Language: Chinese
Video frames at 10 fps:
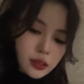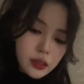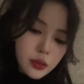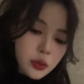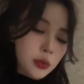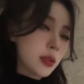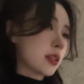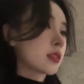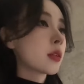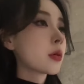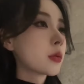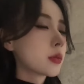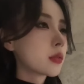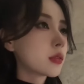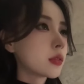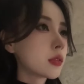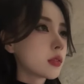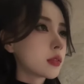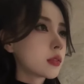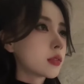虚还是漏？
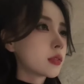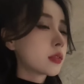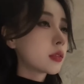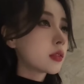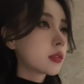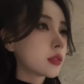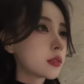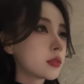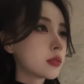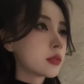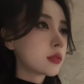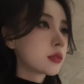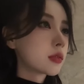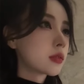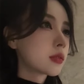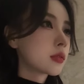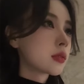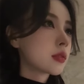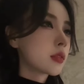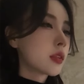嗯，可可能都有点
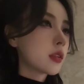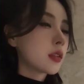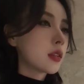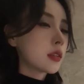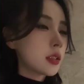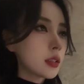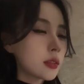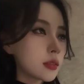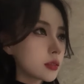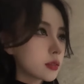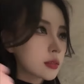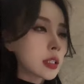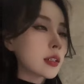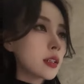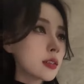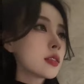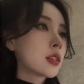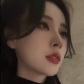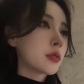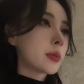儿，我感觉。那咱开你
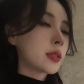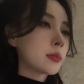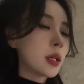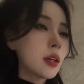省气吧行吗？